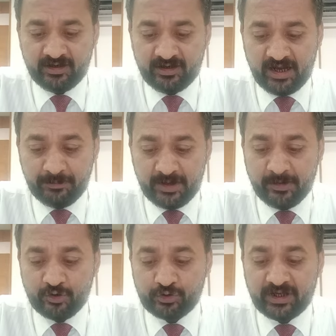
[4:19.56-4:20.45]

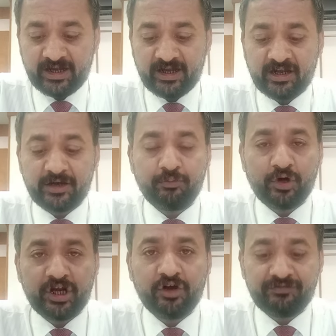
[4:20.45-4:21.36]
इम्प्लीमेंट होते हैं
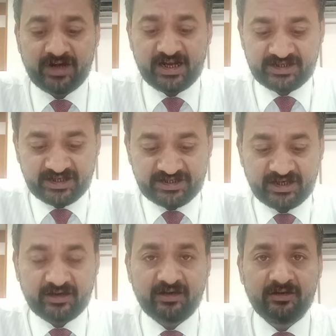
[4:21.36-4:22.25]
रिपोर्टिंग ऑफ
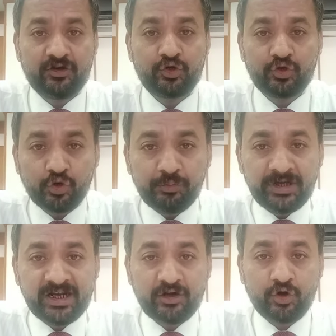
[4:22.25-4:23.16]
ट्रांजेक्शन टू
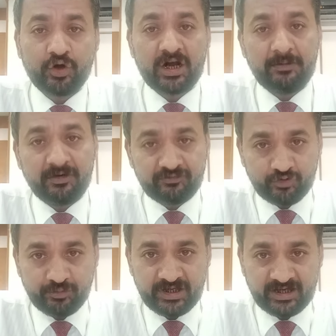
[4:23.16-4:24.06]
मिलियन और अबव
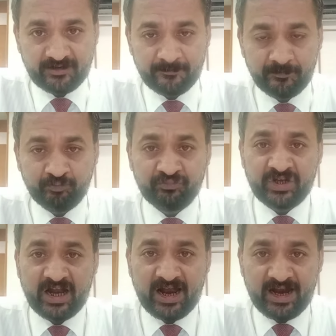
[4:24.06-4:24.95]
टू
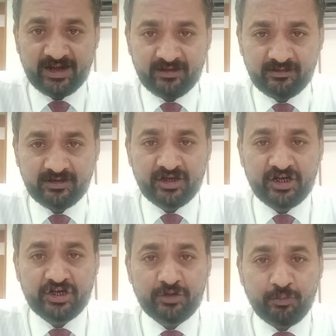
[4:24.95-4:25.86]
मिलियन
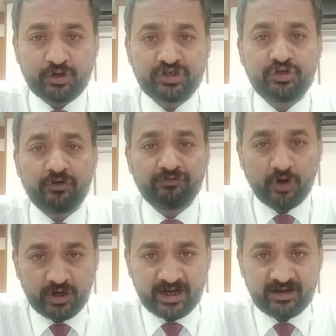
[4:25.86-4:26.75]
एंड डिपॉजिट ऑफ
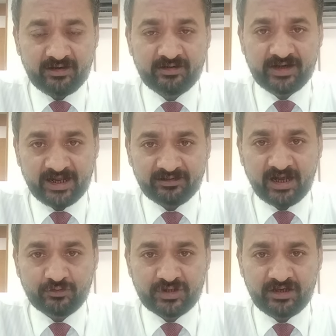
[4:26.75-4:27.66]
डॉलर टेन
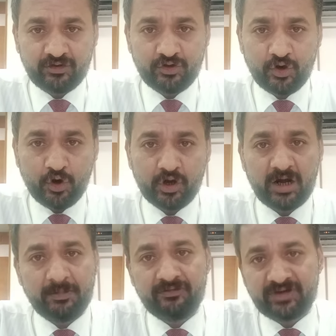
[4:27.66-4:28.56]
थाउजेंड और
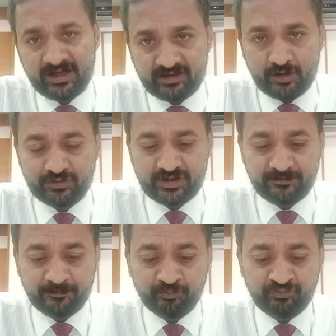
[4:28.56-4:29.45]
अबव टेन
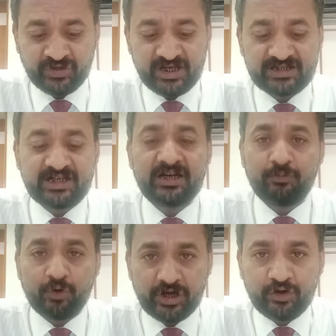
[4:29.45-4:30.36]
थाउजेंड इसकी
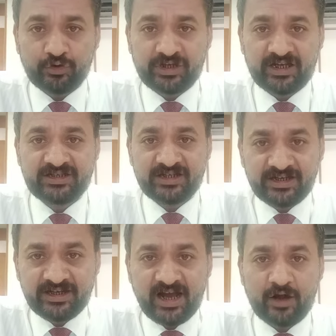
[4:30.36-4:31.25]
रिपोर्टिंग होती है सी
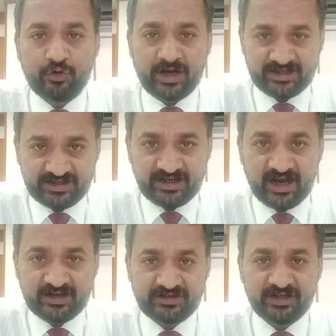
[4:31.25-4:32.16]
टी आर और एस टी
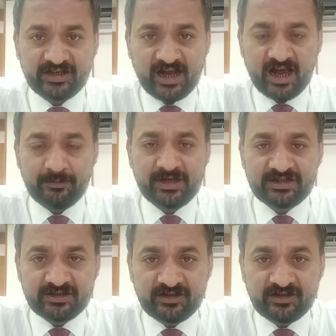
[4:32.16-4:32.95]
आर सी टी आर मीन्स